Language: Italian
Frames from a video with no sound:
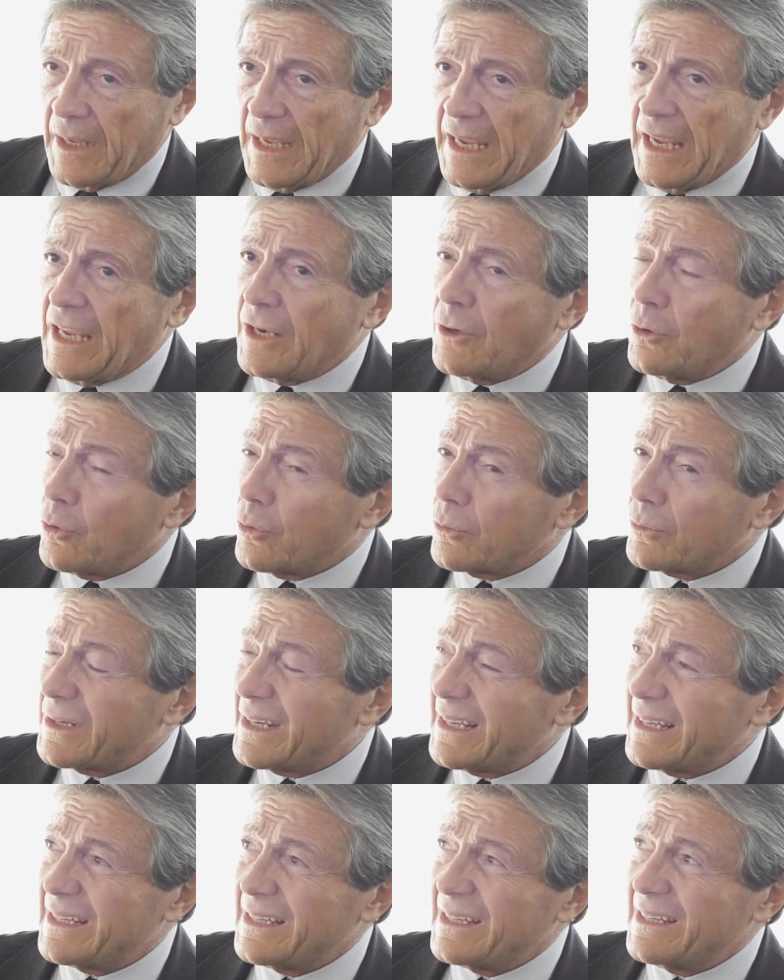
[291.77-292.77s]
e non,
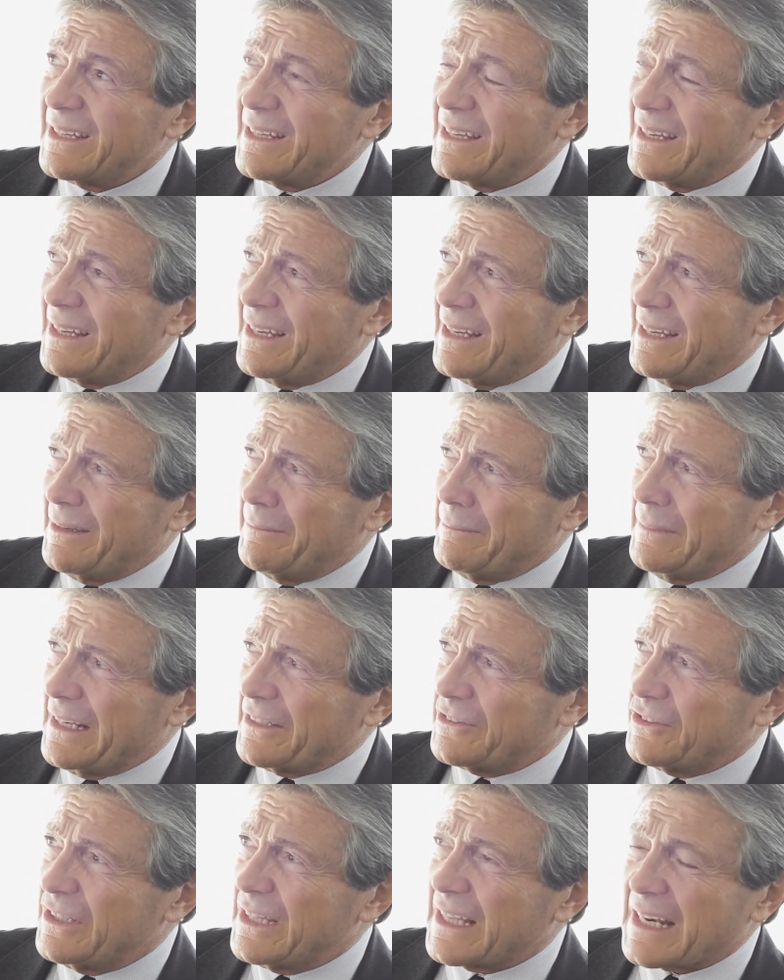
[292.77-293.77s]
eh, mi
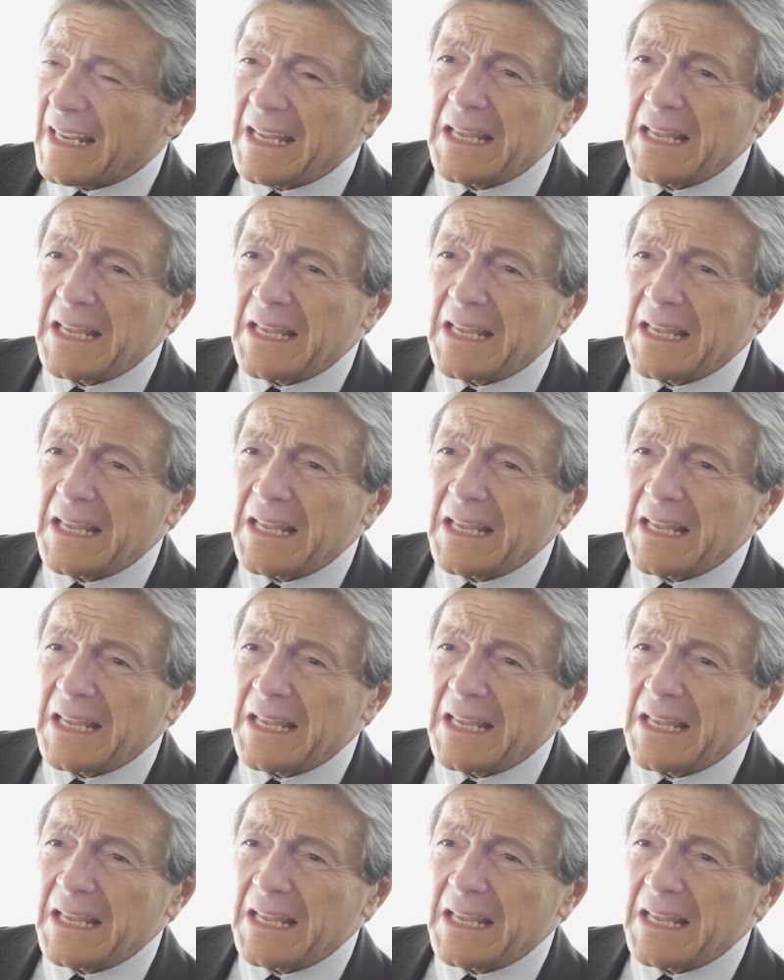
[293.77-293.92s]
lasci dire,